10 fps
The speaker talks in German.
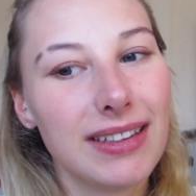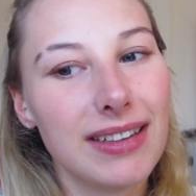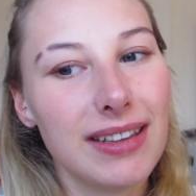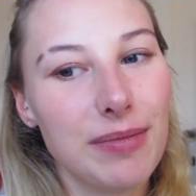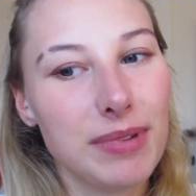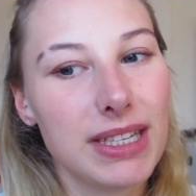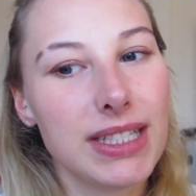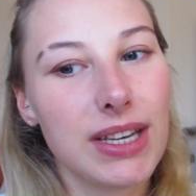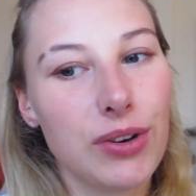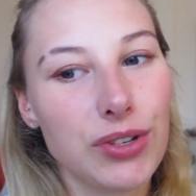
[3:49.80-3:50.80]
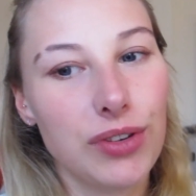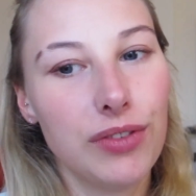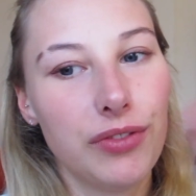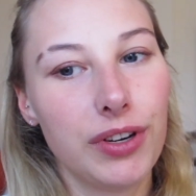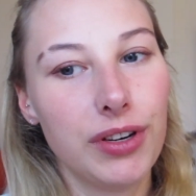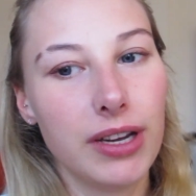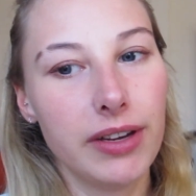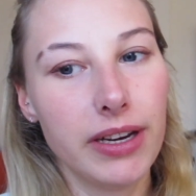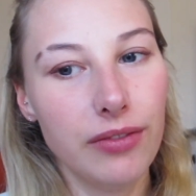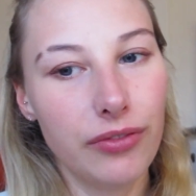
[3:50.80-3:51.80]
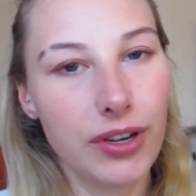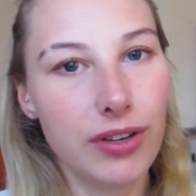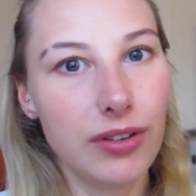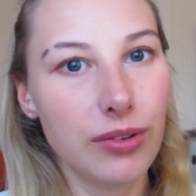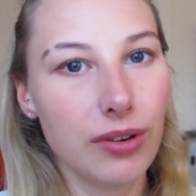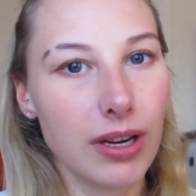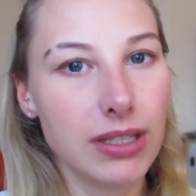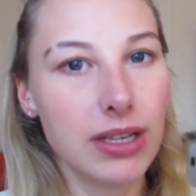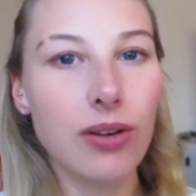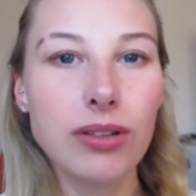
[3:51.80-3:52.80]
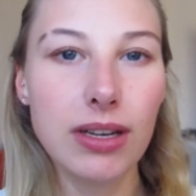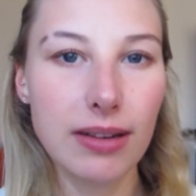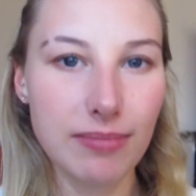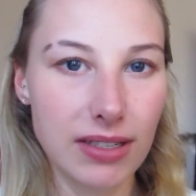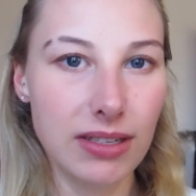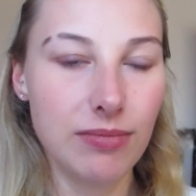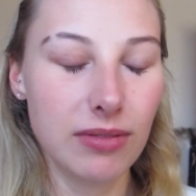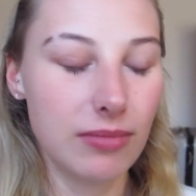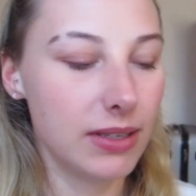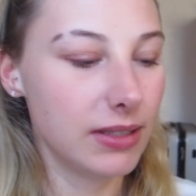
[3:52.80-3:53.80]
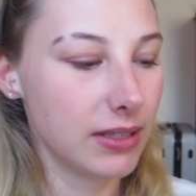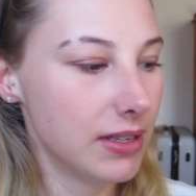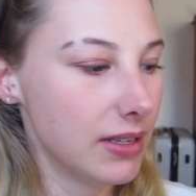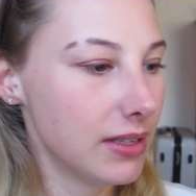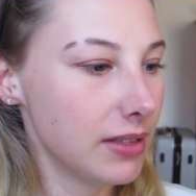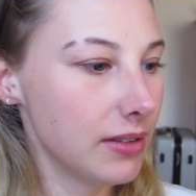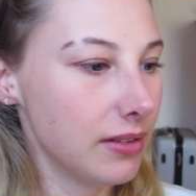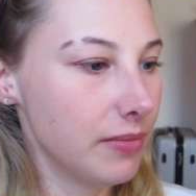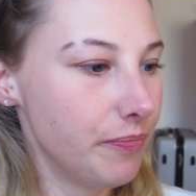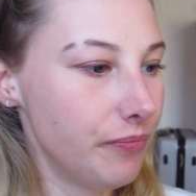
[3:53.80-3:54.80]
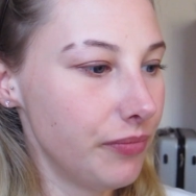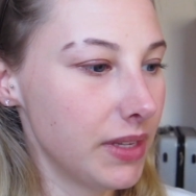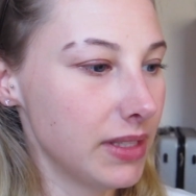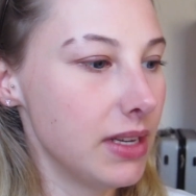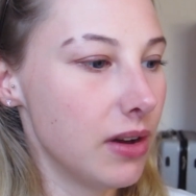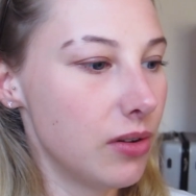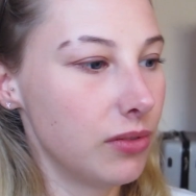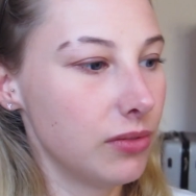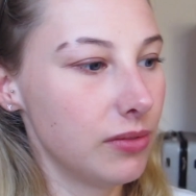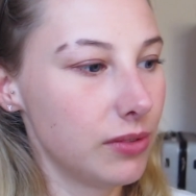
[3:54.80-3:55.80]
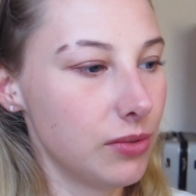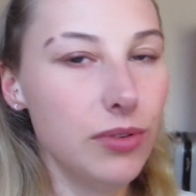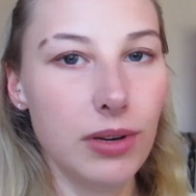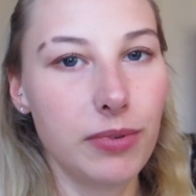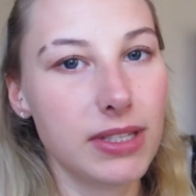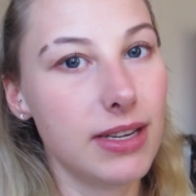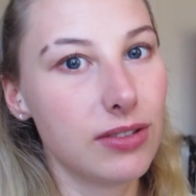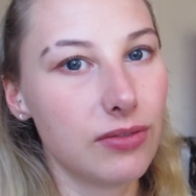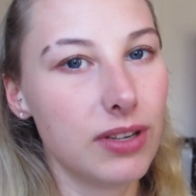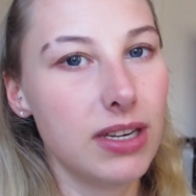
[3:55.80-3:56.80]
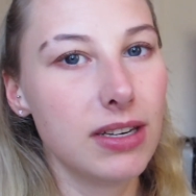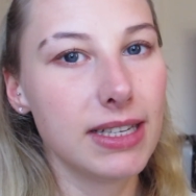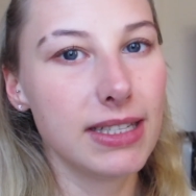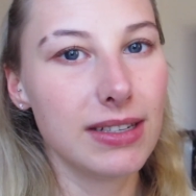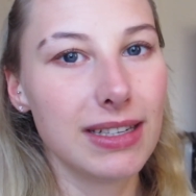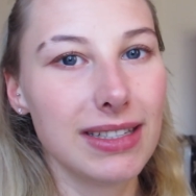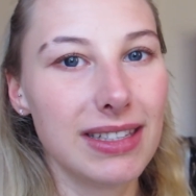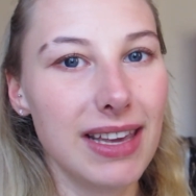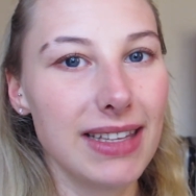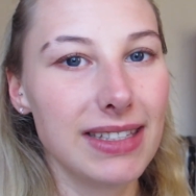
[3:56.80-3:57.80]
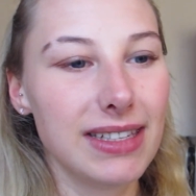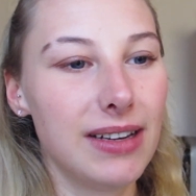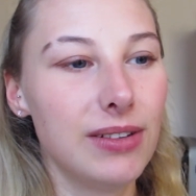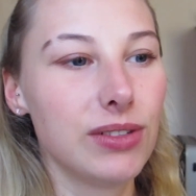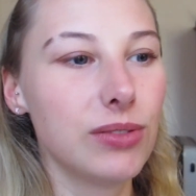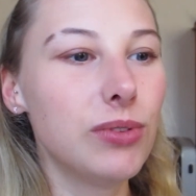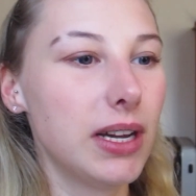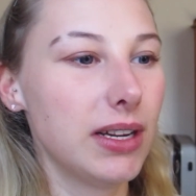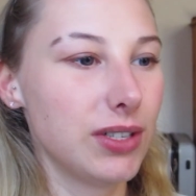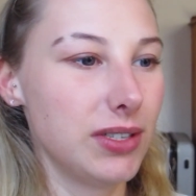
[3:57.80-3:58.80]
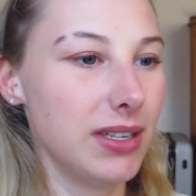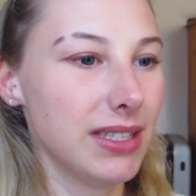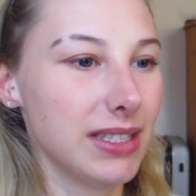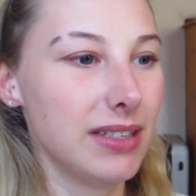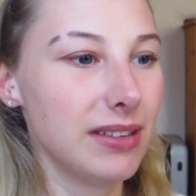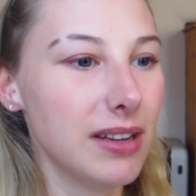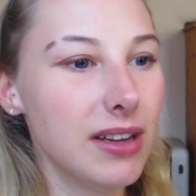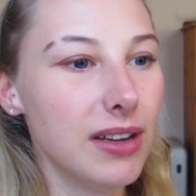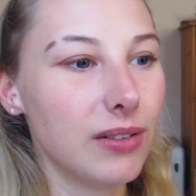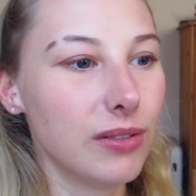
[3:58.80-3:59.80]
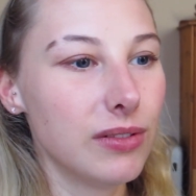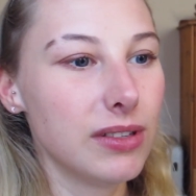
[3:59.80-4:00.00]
ich habe das jetzt auch schon von einer anderen Freundin gehört, die auch die Landpartie mitmacht, ähm, dass die auch zu 100% zufrieden ist und dass die Ärzte alle so engagiert sind und